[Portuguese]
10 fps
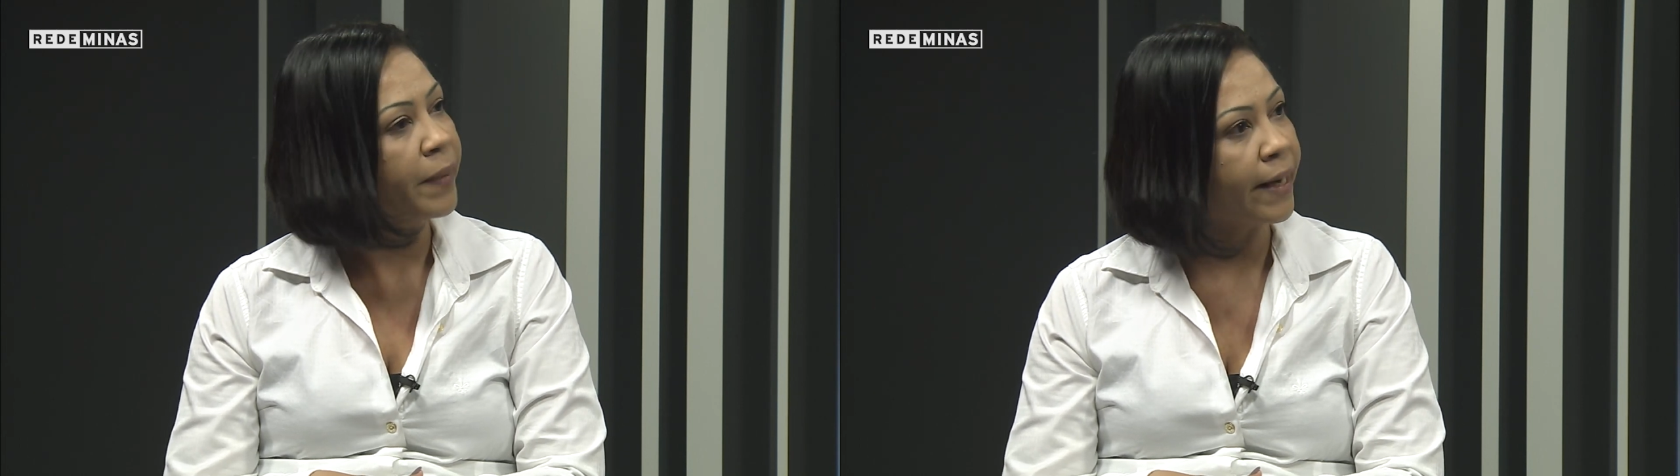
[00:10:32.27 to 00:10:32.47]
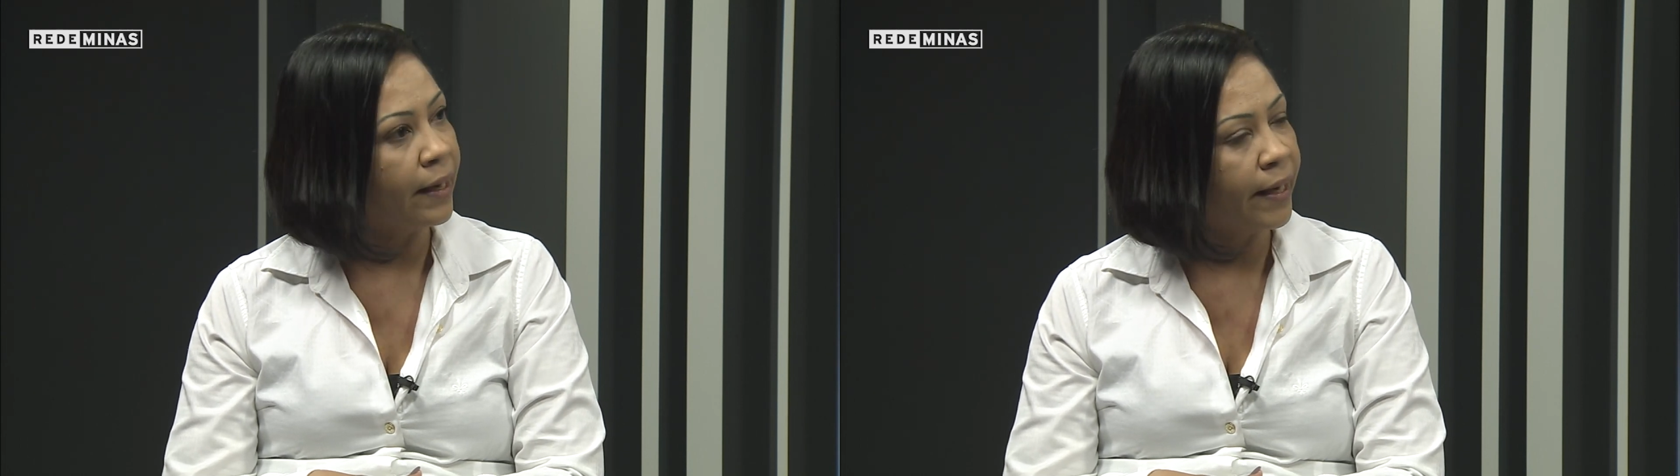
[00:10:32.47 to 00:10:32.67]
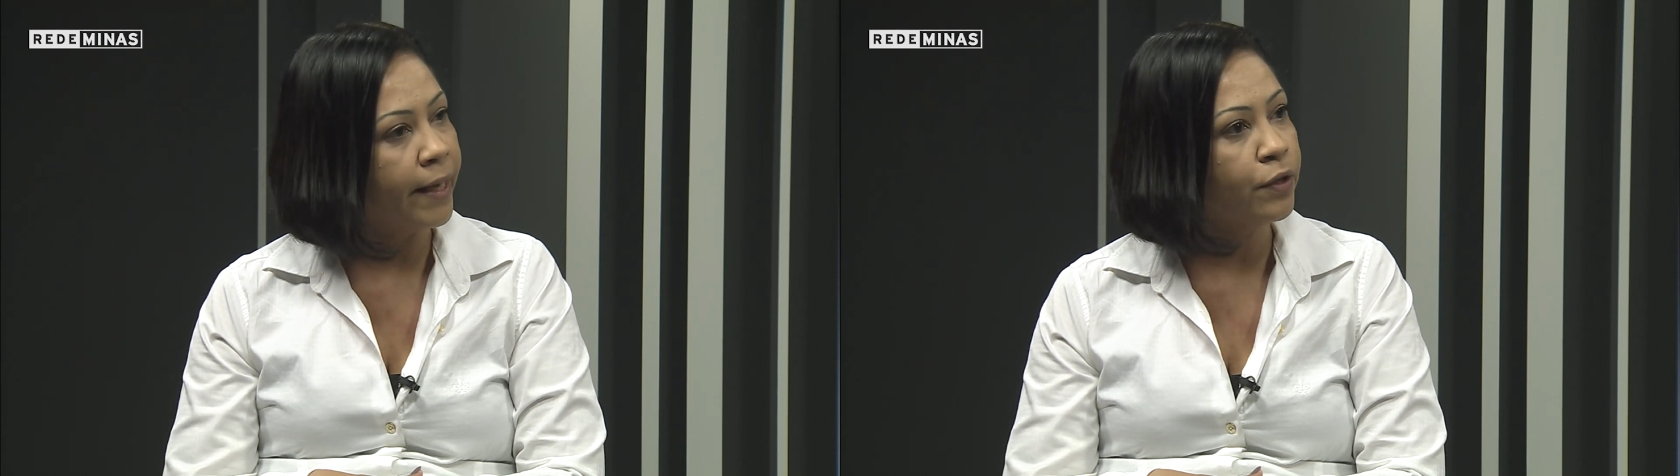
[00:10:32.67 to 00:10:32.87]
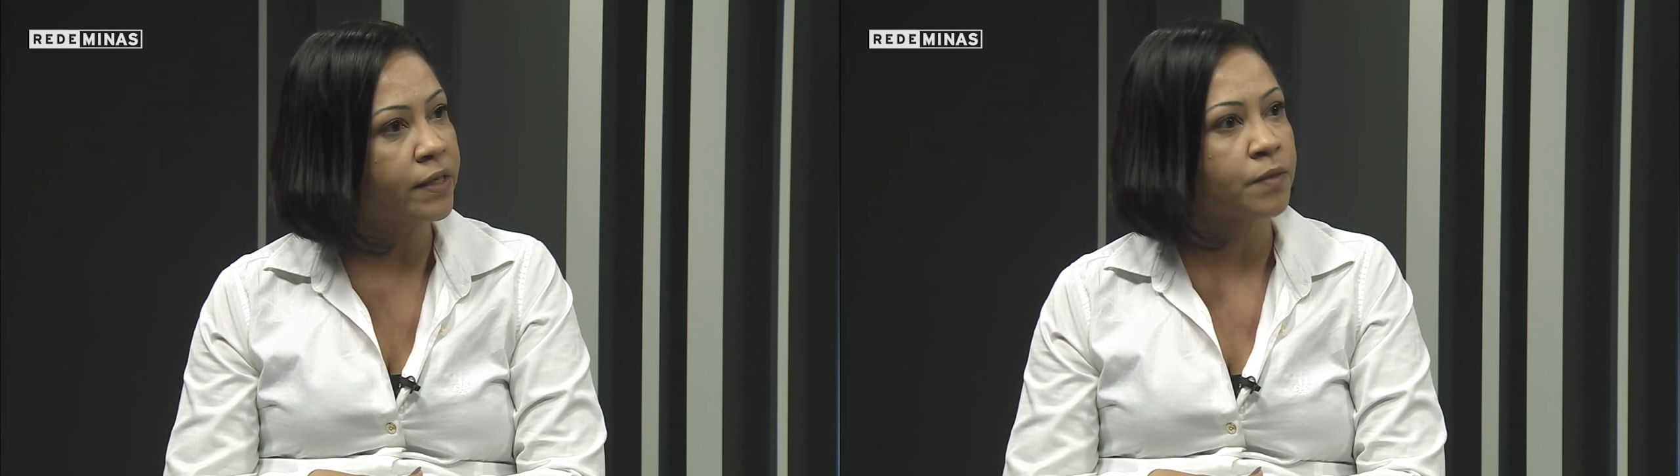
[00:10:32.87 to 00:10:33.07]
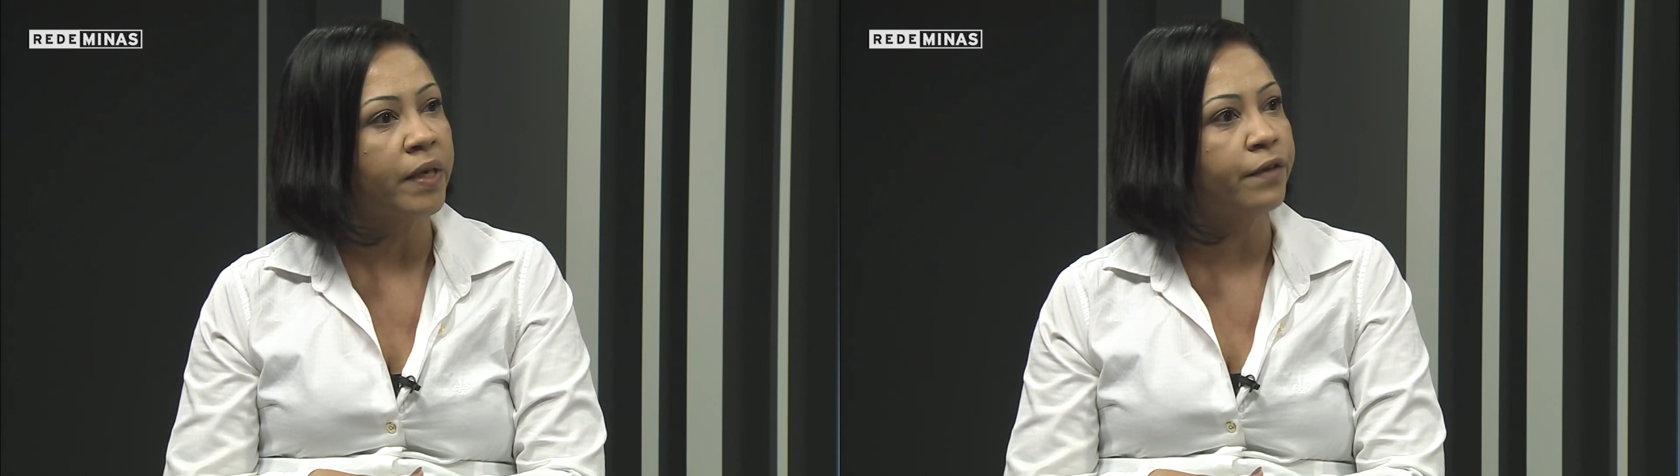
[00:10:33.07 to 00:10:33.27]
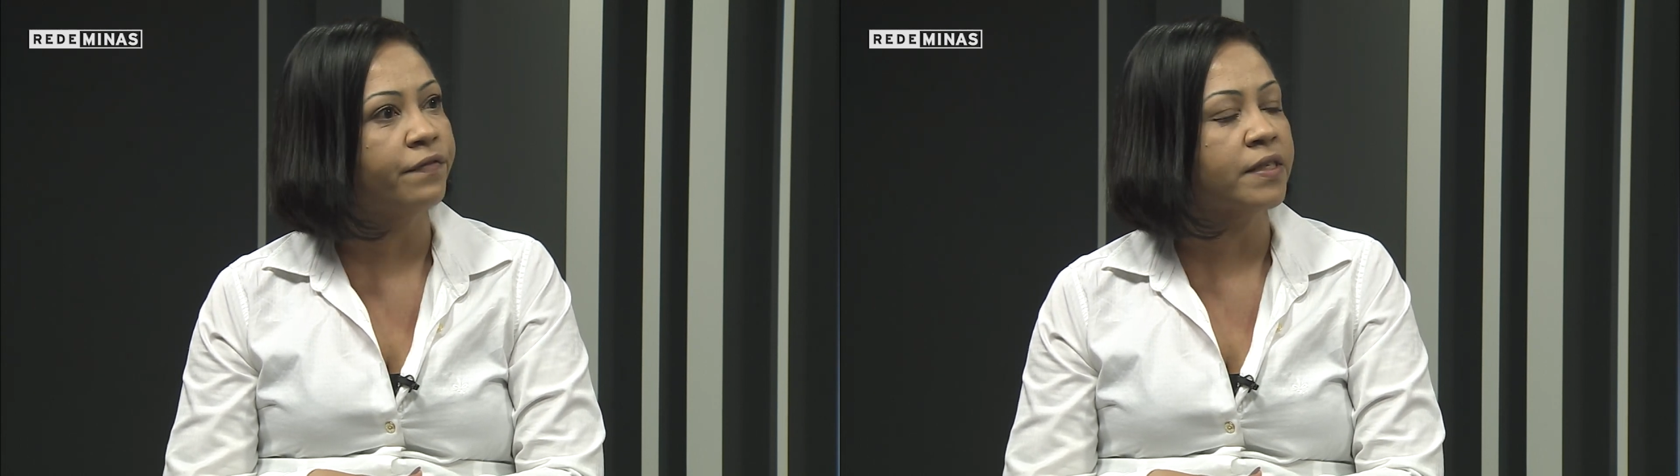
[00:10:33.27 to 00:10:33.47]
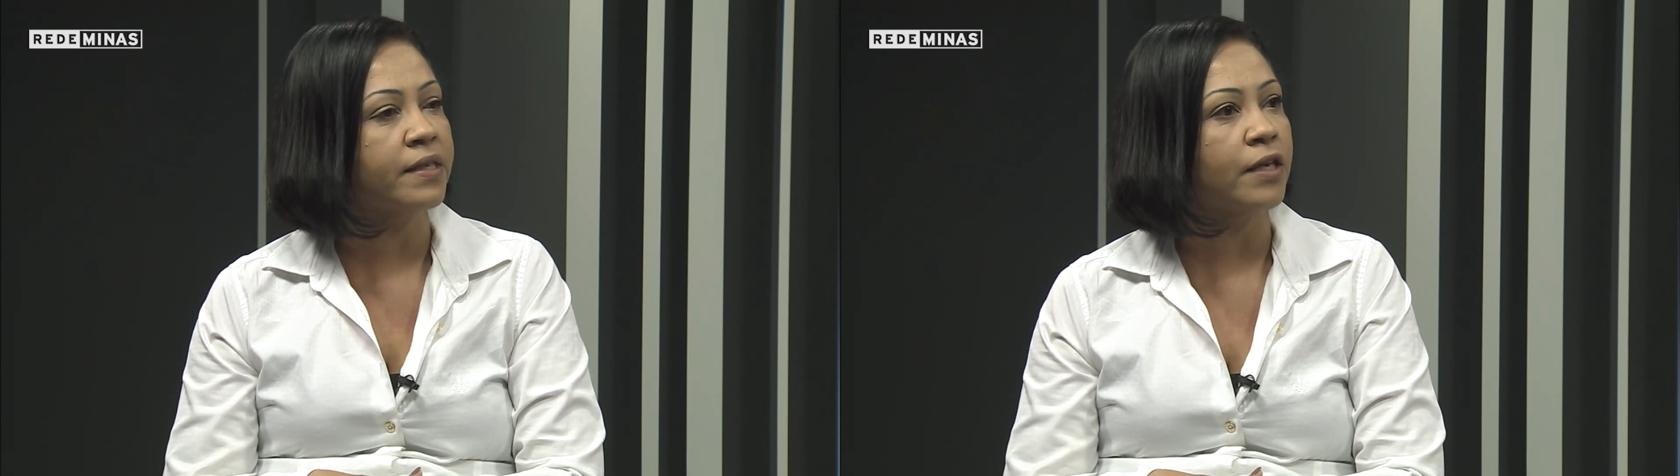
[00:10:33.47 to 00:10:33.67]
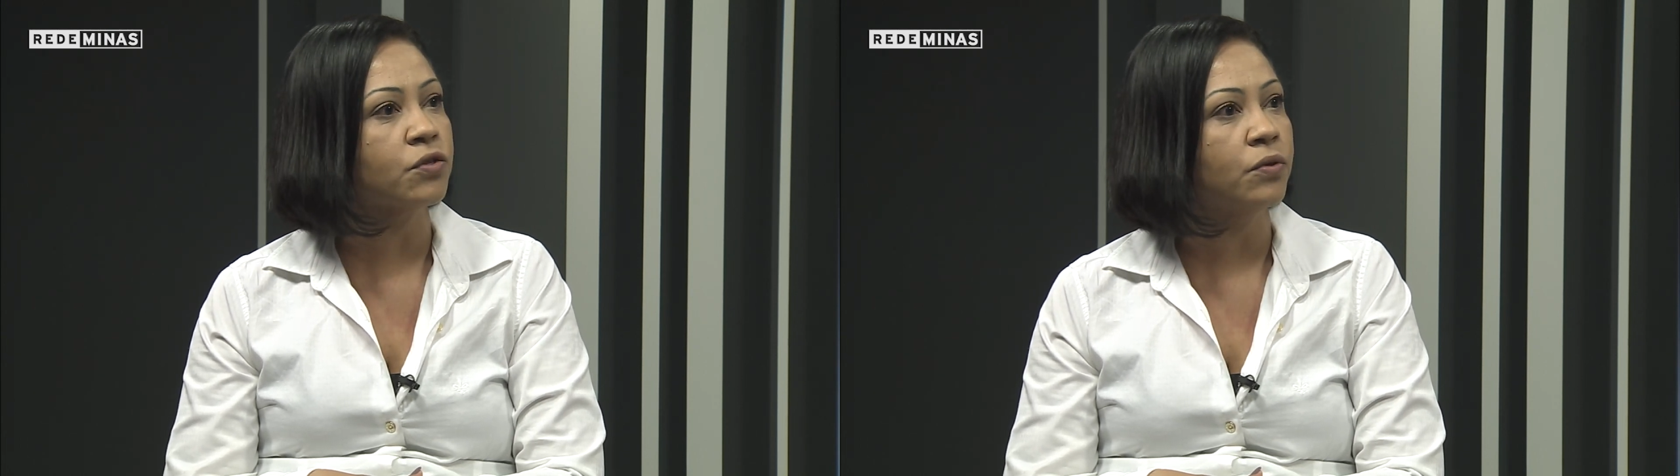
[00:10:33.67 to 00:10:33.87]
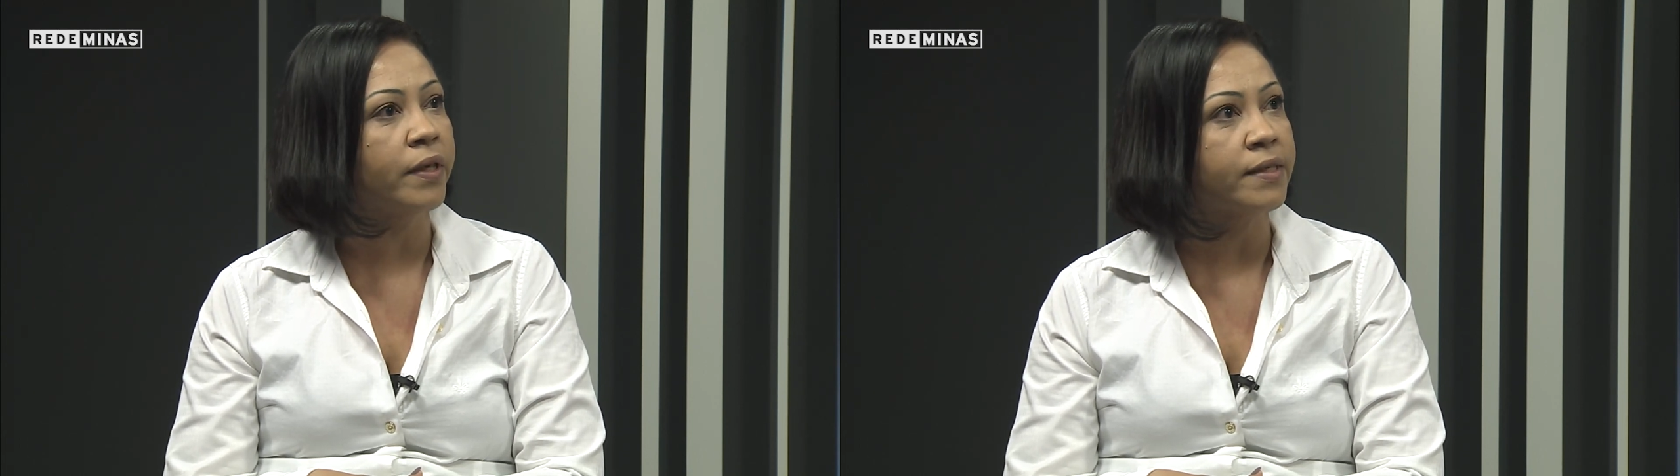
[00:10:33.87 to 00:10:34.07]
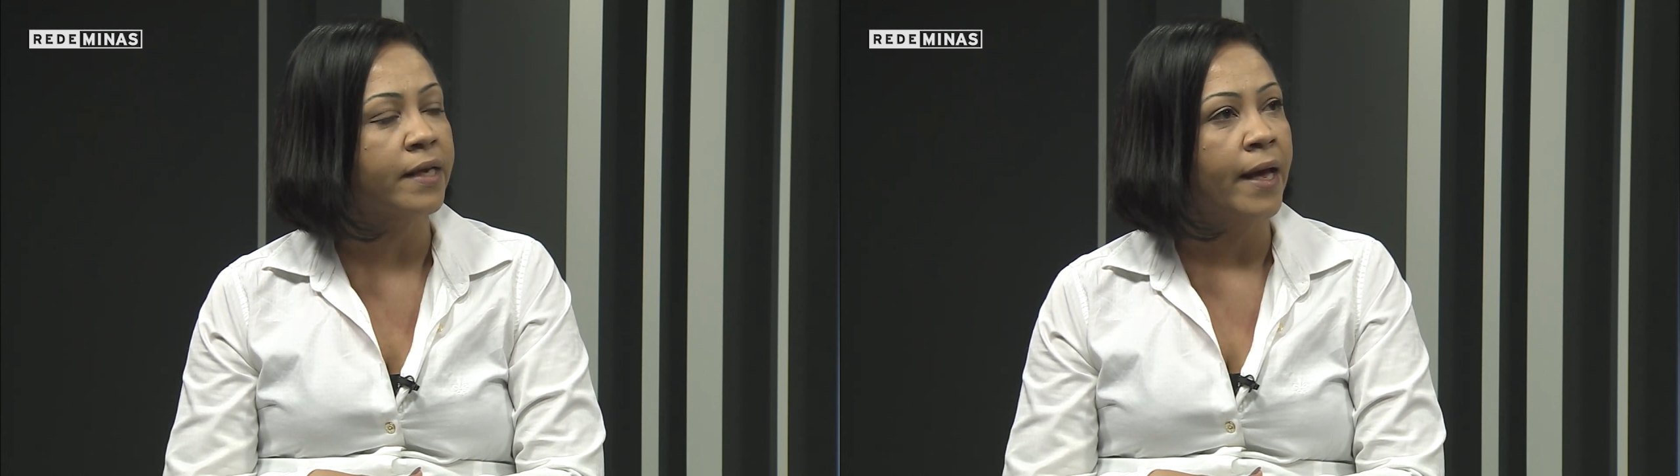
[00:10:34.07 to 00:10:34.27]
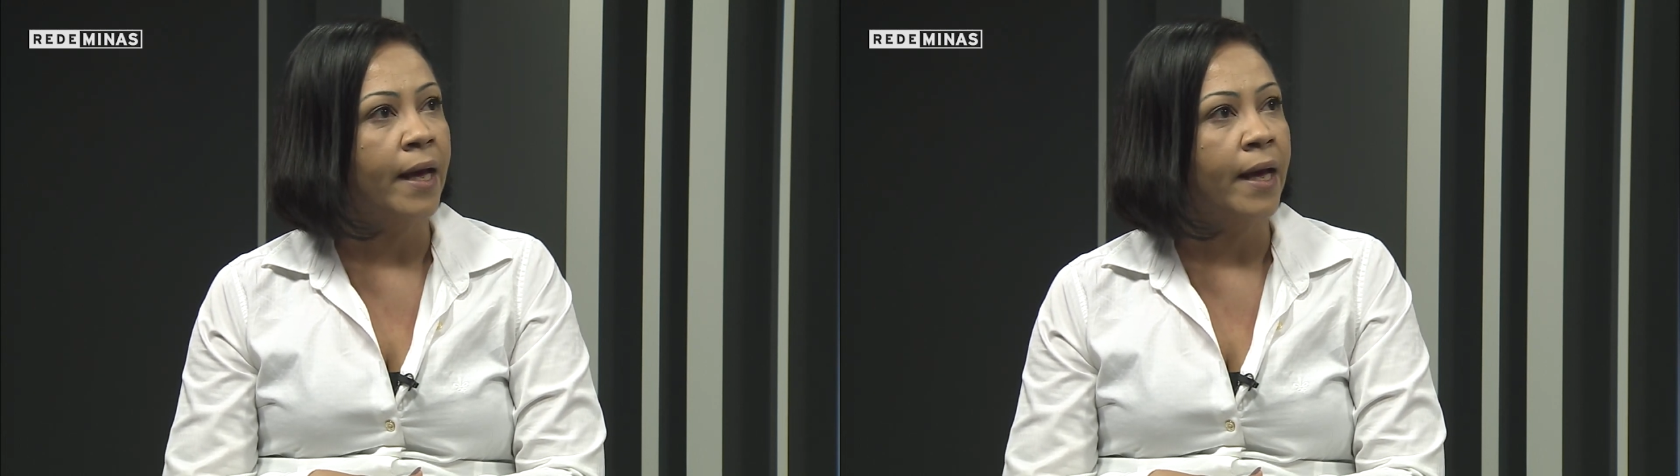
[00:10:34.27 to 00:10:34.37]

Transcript: para além das manifestações